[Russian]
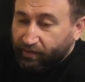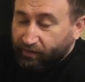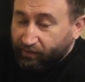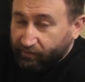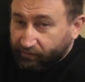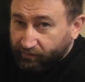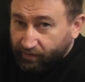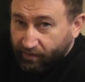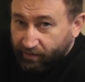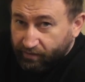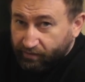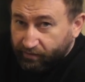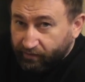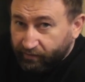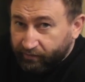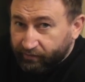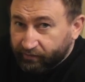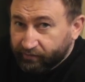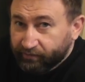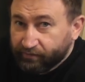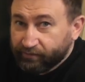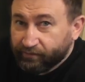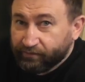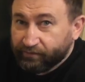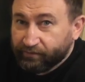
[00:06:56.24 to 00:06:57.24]
Итак,
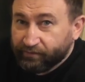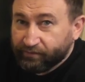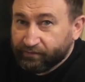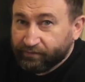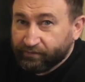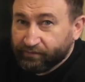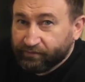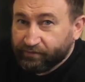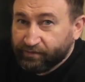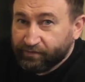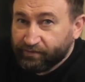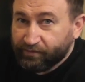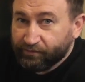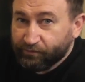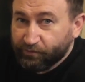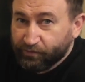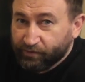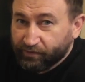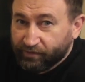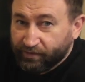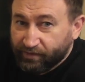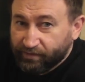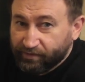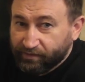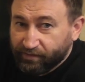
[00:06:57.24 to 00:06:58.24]
на
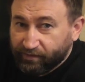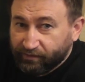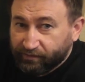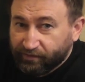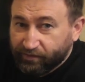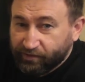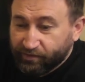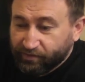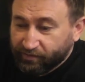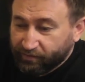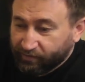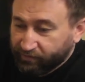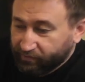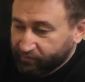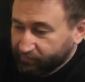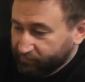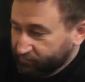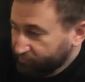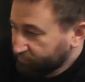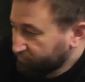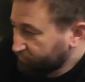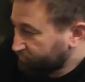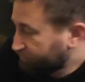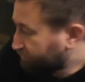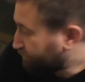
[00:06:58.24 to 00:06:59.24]
сегодня достаточно.
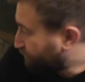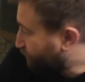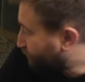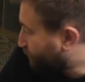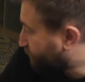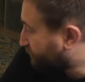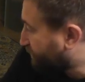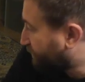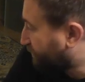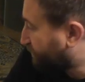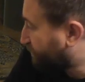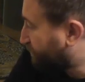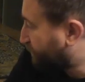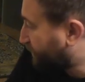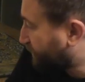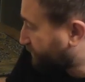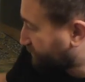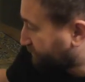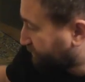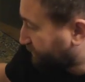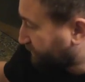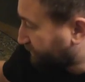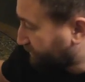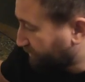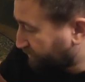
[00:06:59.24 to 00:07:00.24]
Это, можно сказать,
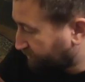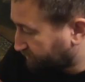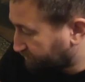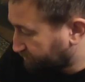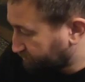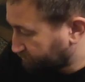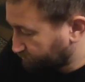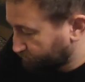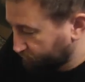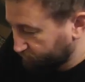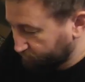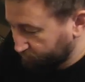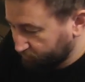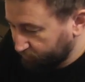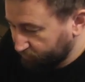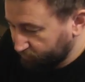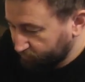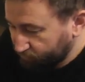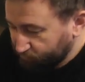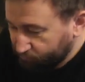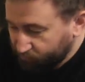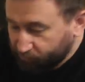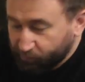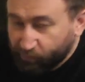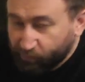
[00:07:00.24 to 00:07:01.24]
первый дар мой миру.